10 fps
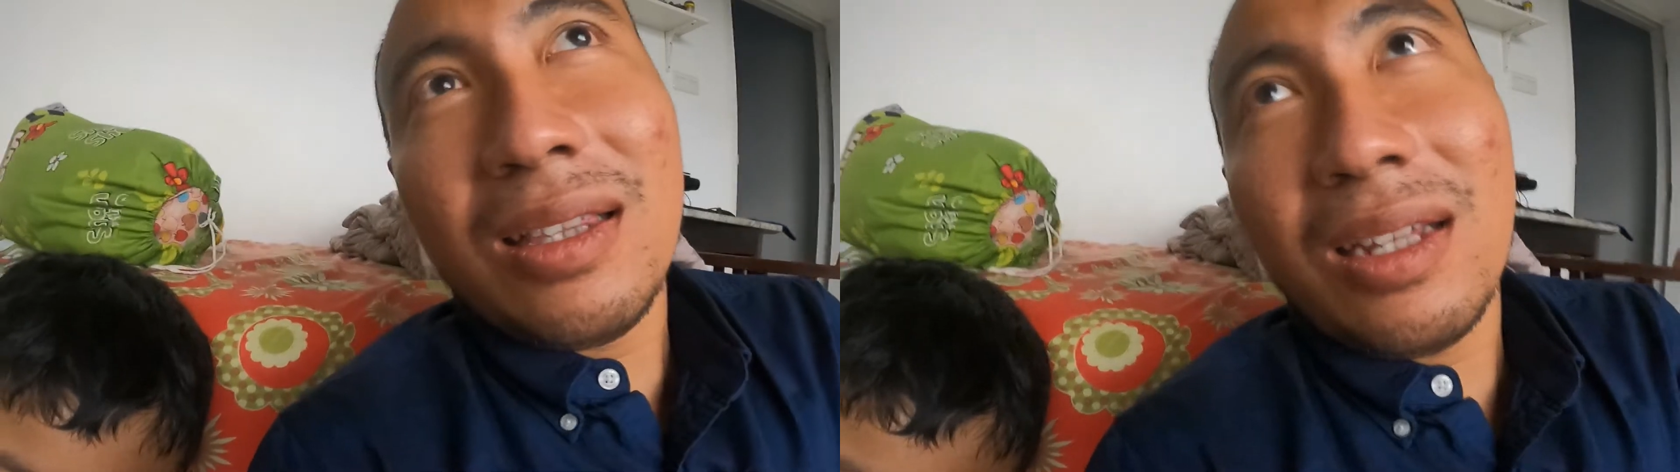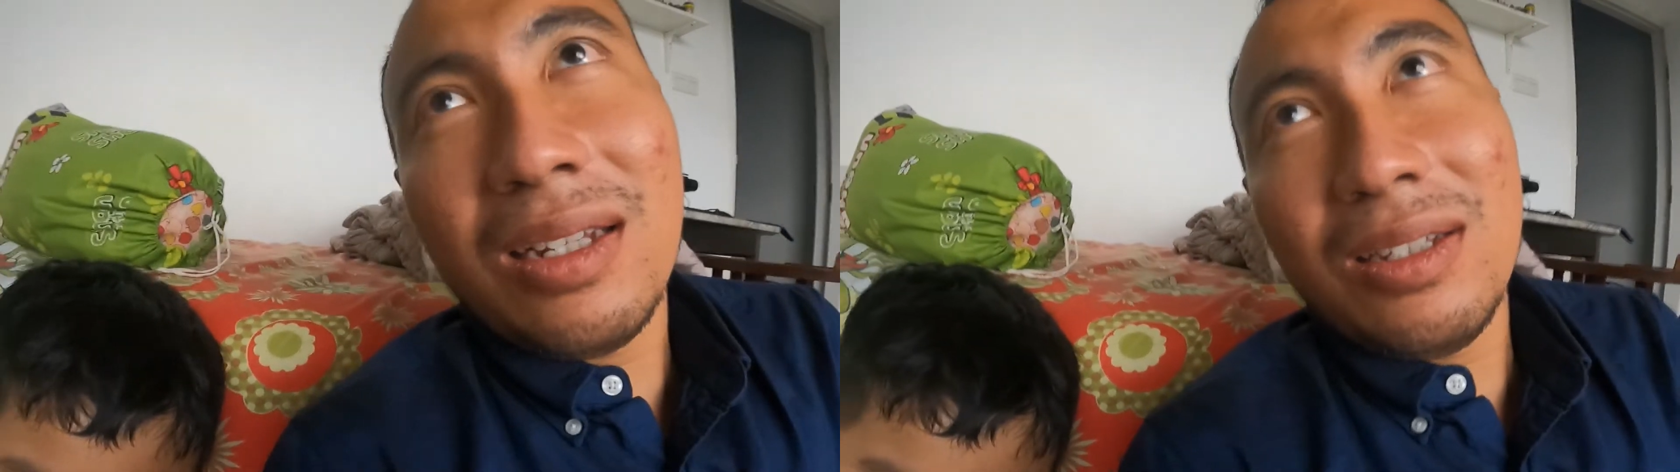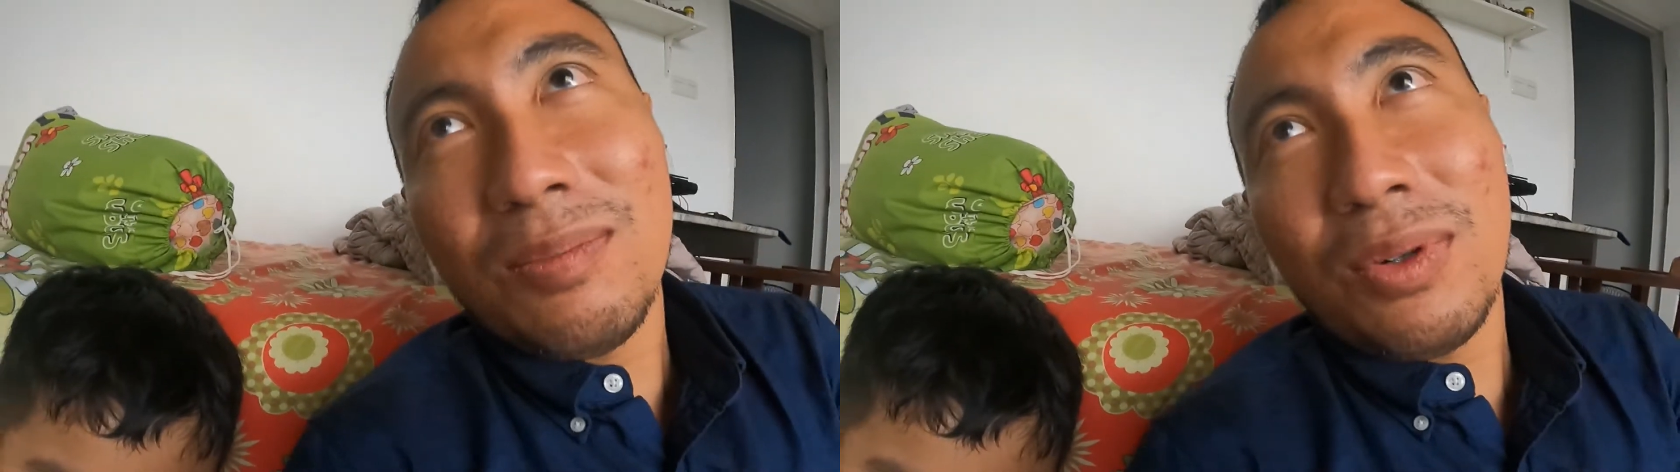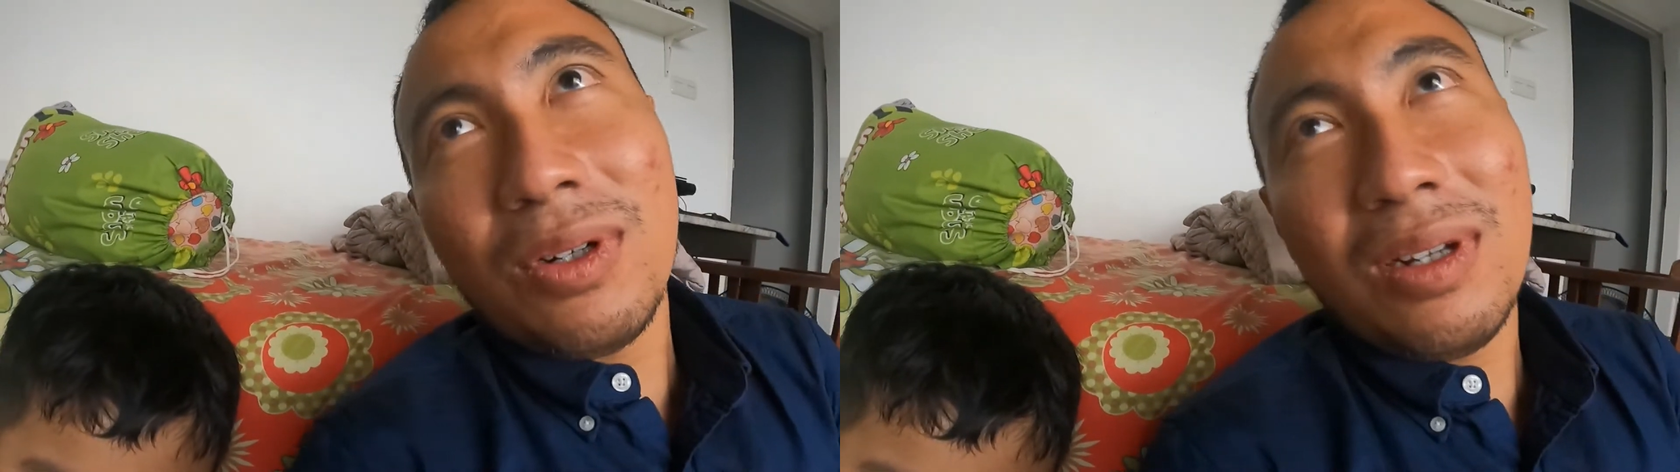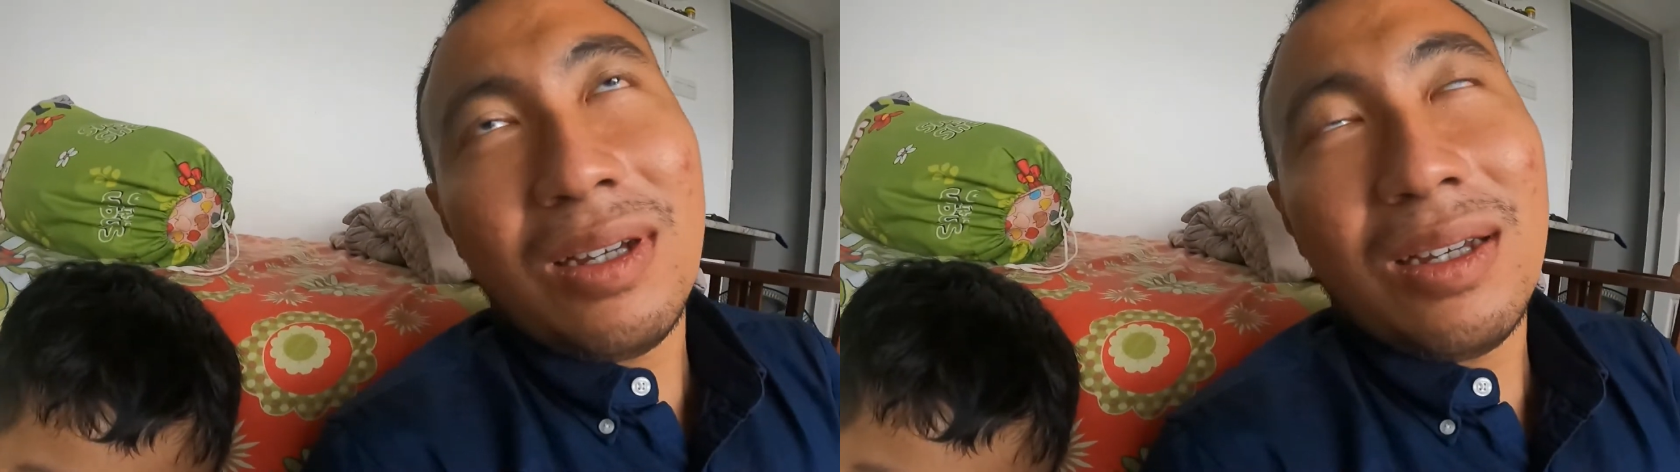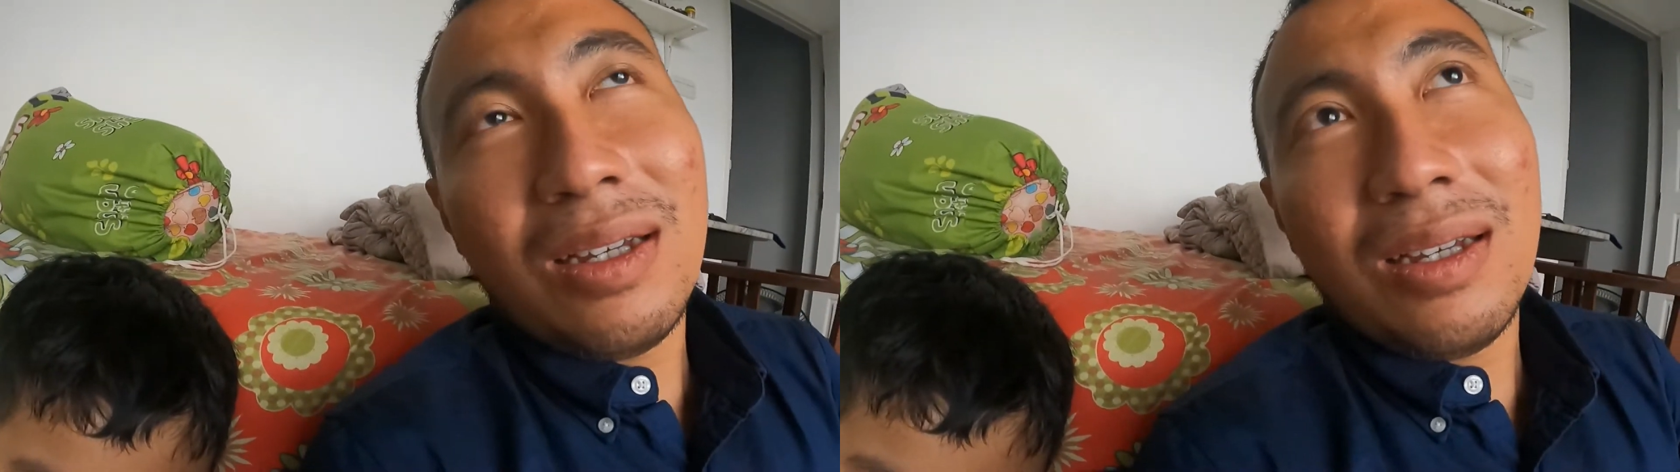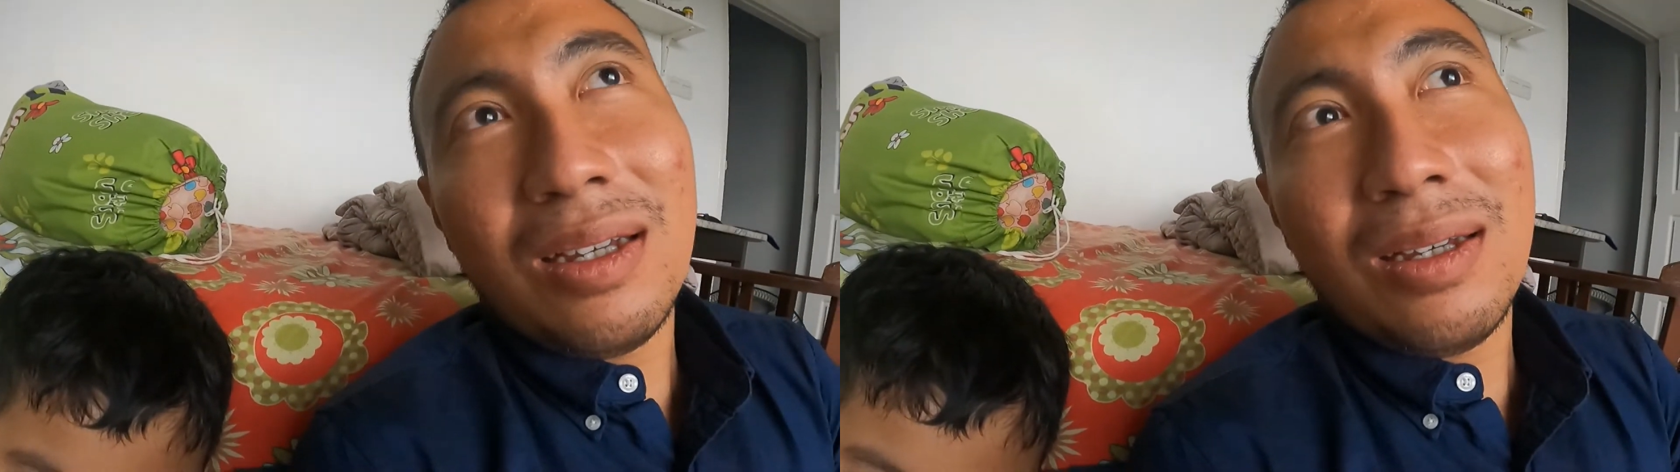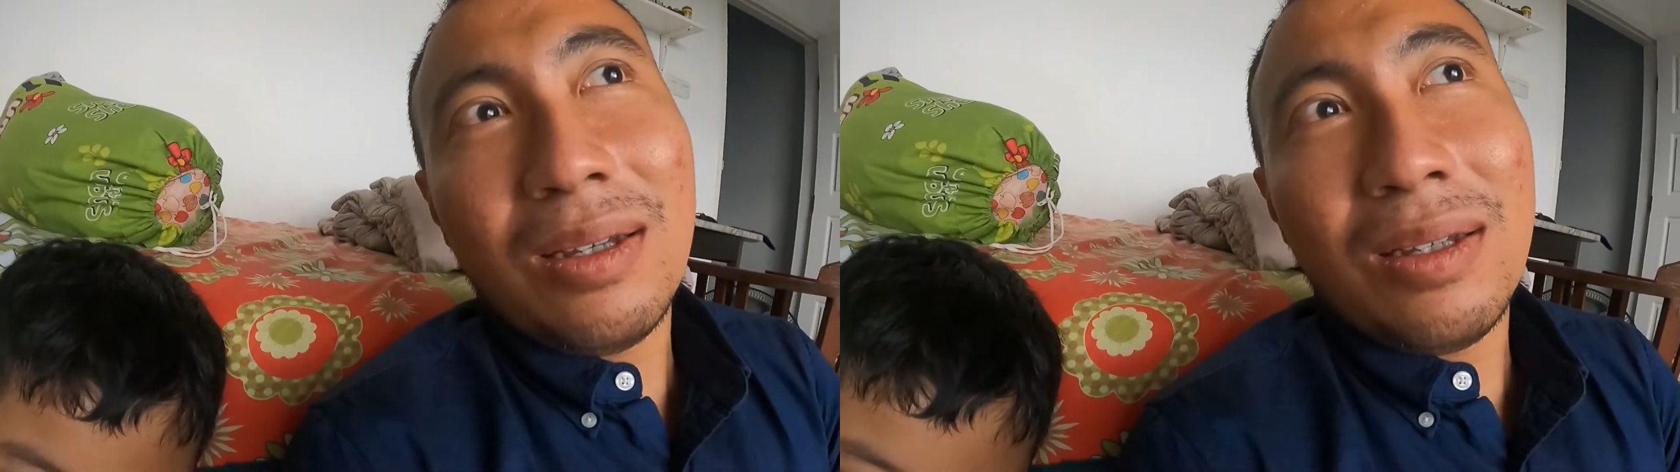tadi nyebut
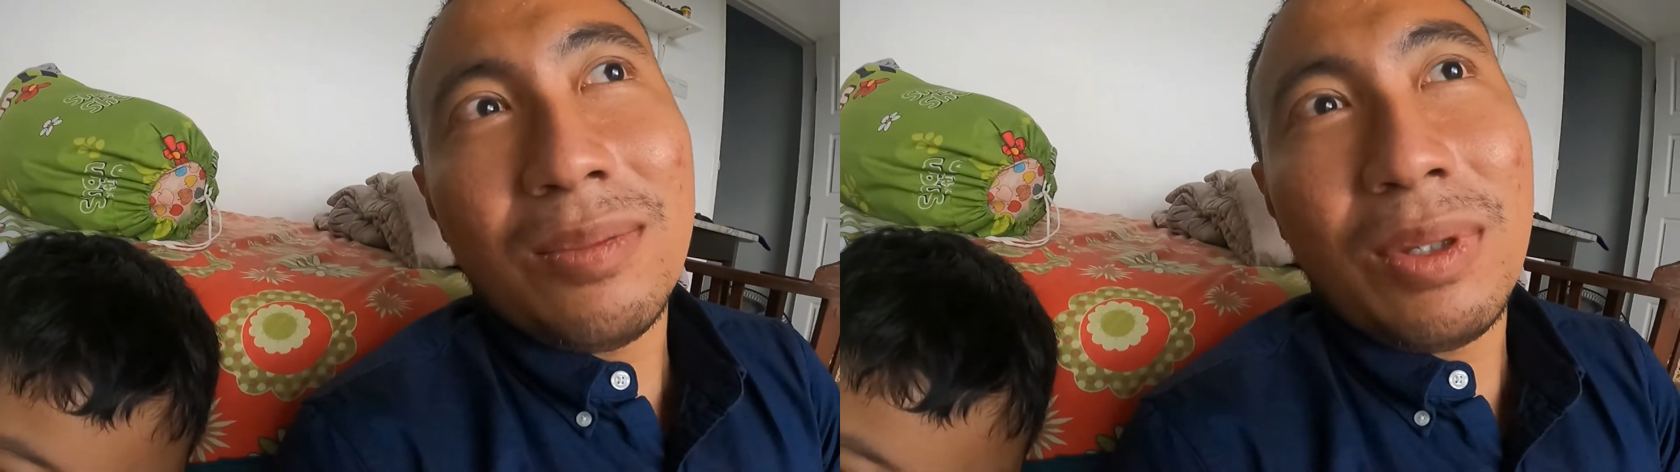eh,